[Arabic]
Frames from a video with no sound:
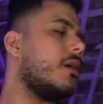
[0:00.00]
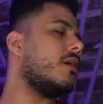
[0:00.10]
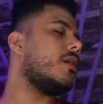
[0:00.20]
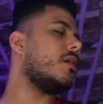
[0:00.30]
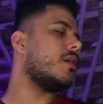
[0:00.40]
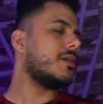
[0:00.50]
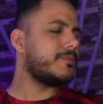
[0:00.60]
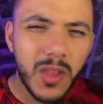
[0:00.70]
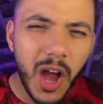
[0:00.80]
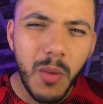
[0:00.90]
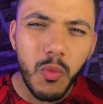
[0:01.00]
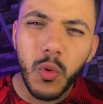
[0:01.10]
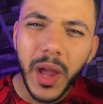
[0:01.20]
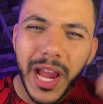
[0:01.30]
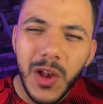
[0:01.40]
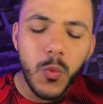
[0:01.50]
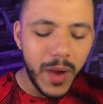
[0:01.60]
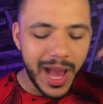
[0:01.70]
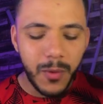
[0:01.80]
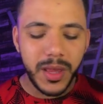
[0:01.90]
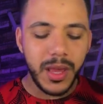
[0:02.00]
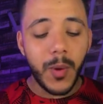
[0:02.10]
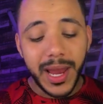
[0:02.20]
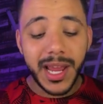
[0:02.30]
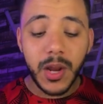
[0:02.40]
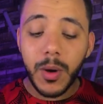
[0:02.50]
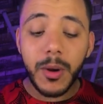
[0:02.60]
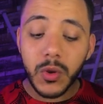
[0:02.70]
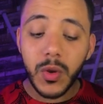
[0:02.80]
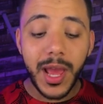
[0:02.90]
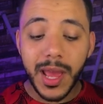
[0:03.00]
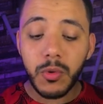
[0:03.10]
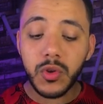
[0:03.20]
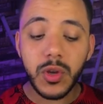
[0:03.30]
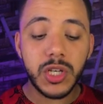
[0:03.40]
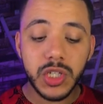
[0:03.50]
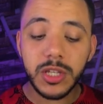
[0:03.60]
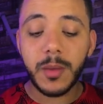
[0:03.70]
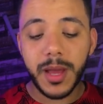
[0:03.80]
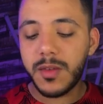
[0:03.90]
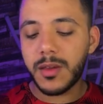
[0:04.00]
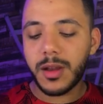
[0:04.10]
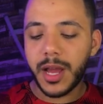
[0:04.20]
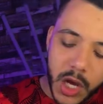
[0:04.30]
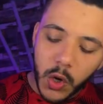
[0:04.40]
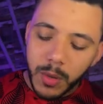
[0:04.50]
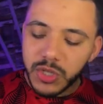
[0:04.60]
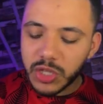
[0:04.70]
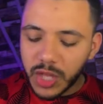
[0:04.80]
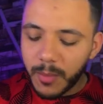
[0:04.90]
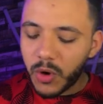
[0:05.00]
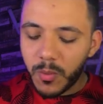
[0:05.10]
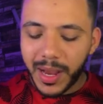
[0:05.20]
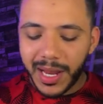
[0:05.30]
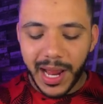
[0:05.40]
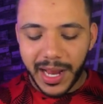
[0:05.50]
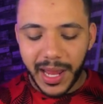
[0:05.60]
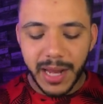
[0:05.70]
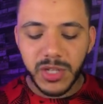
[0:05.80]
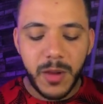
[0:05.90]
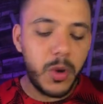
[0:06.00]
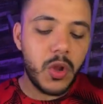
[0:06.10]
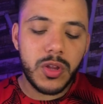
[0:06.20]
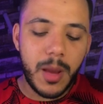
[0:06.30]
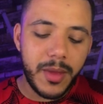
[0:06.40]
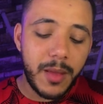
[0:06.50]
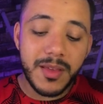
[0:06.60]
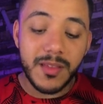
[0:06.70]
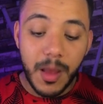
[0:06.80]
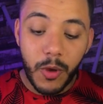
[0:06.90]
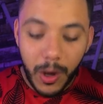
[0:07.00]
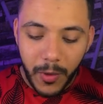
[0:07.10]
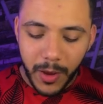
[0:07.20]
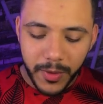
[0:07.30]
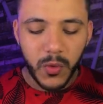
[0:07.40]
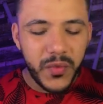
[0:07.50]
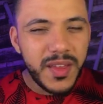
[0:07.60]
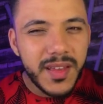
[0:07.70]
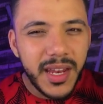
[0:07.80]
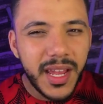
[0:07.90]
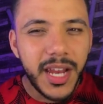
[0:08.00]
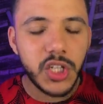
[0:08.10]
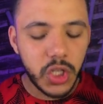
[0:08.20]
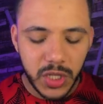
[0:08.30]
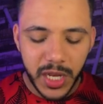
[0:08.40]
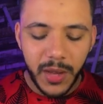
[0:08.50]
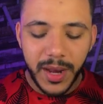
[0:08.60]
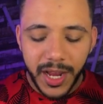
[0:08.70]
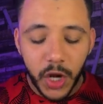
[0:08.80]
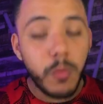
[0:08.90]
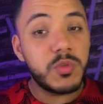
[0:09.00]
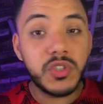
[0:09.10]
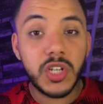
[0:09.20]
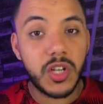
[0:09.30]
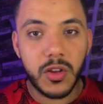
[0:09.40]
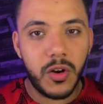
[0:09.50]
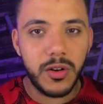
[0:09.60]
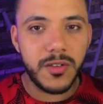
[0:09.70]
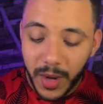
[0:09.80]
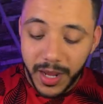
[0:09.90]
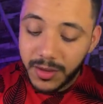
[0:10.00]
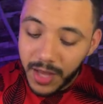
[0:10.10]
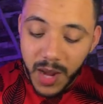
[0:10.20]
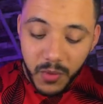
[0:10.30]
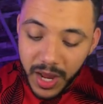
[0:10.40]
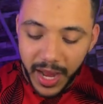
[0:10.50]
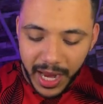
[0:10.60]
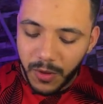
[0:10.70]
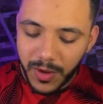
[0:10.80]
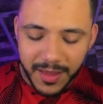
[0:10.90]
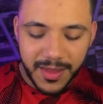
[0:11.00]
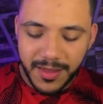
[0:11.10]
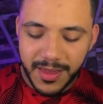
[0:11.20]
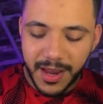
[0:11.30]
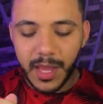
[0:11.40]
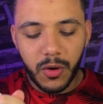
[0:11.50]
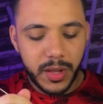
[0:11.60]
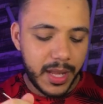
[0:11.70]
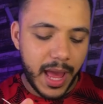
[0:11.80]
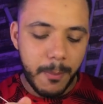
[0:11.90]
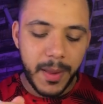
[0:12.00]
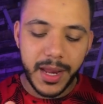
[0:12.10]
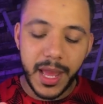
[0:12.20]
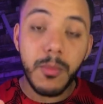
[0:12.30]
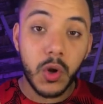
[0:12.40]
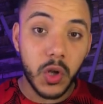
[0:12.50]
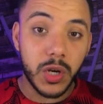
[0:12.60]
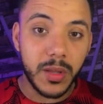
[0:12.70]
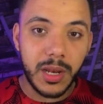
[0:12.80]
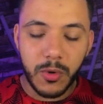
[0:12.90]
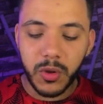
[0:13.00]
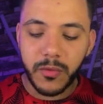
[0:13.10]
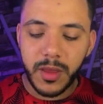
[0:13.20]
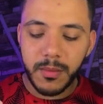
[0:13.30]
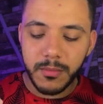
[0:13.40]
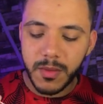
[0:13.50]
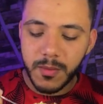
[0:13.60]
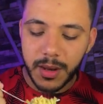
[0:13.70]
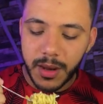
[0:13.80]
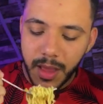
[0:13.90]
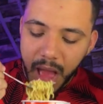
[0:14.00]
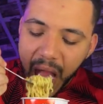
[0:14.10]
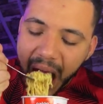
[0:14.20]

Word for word: آه طعمه حلو قوي ولكن هو برده لا يمت للشطه باي صله يعني هو مش الطعم اللي هم قايلين عليه انا مش عارف برده هو طعمه ايه بس طعمه حلو قوي وفي سن كده شطه كده ولكن هو مش مشطشط خالص ولكن طعمه لا حلو لذيذ يعني تاخد كده حبه كده ايه بالخضروات اللي موجوده فيه بسم الله